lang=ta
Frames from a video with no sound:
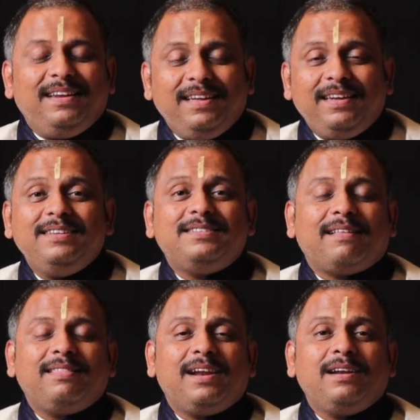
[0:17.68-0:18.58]
இன்றைக்கி
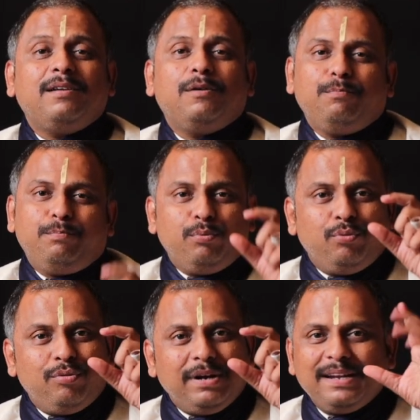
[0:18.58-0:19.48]
சந்திரன்
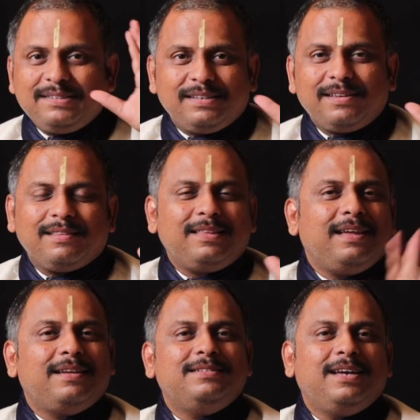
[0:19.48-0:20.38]
பூர
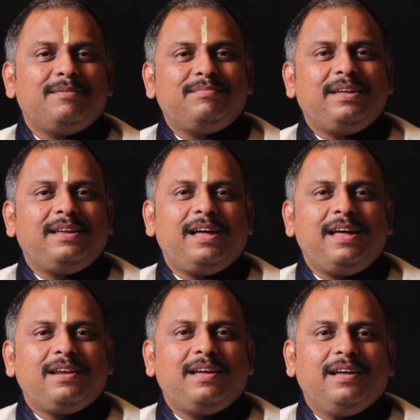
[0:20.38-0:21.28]
நட்சத்திரத்தில் சஞ்சாரம்
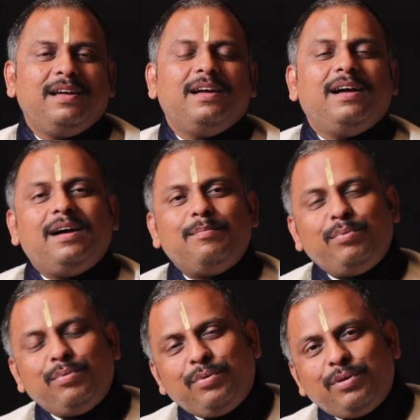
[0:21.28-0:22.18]
செய்கிறார்
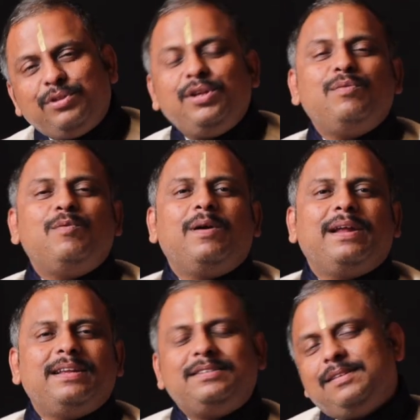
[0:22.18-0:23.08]
அப்போது
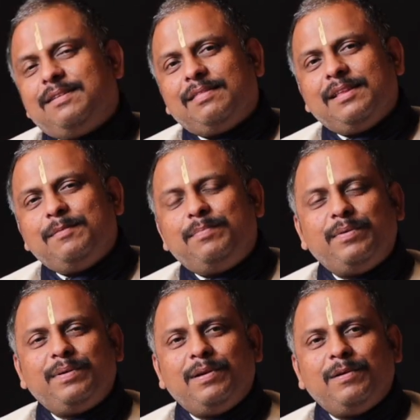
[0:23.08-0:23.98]
திருவோண நட்சத்திரத்தில்
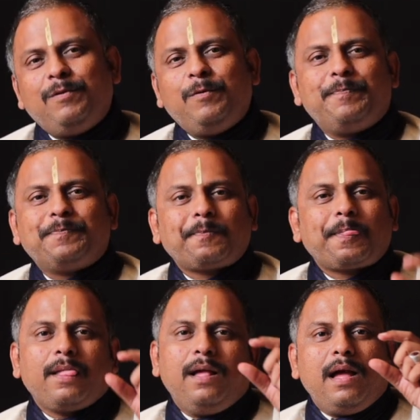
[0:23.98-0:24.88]
இருப்பவர்களுக்கும்
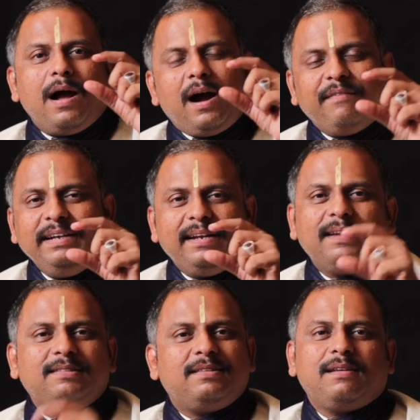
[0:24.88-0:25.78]
அவிட்ட
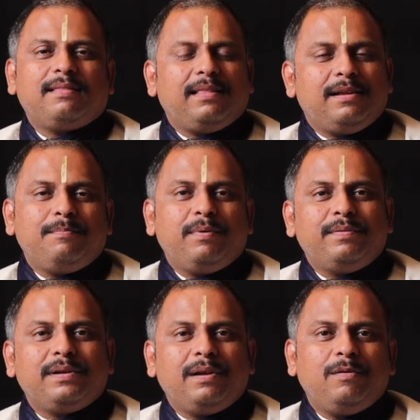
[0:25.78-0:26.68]
நட்சத்திரத்தில்
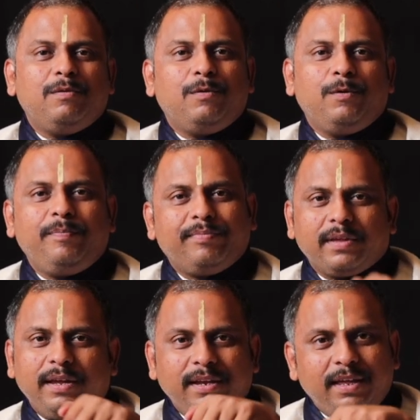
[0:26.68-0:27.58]
இருப்பவர்களுக்கும்
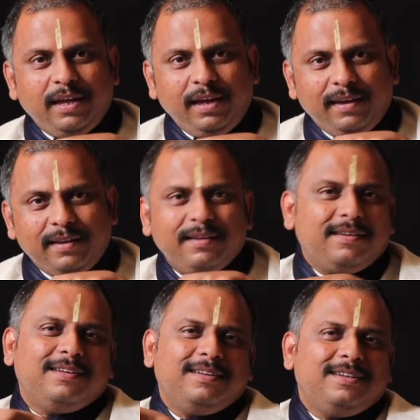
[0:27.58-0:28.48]
இன்றைக்கி
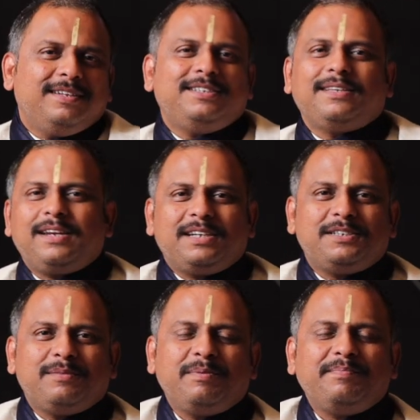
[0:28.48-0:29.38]

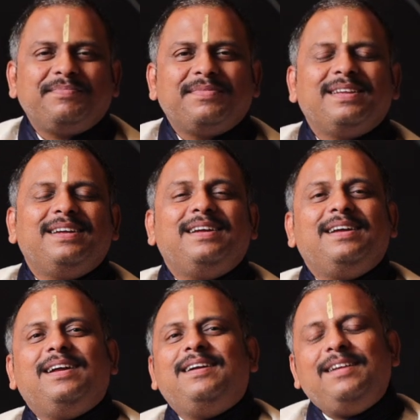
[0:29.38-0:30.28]
சந்திராஷ்டமம்
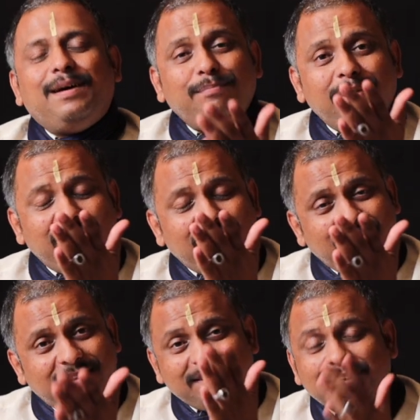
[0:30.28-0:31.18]
நம்ம
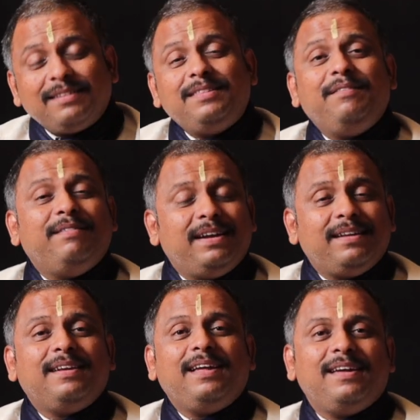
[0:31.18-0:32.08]
சக்தி
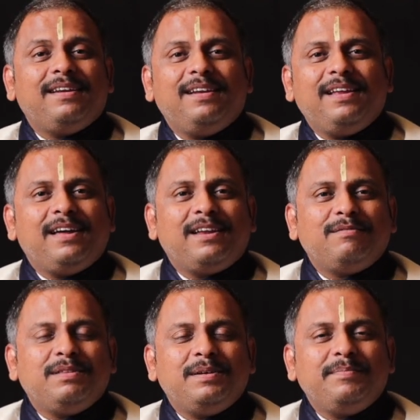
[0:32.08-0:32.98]
விகடன் நேயர்கள்
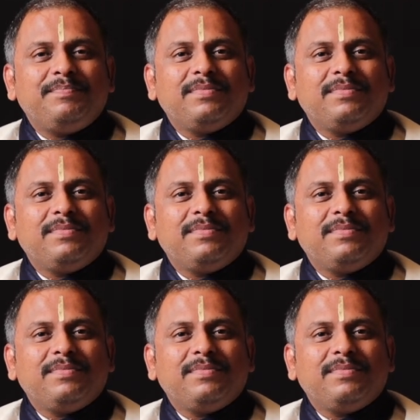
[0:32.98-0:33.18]
யாராவது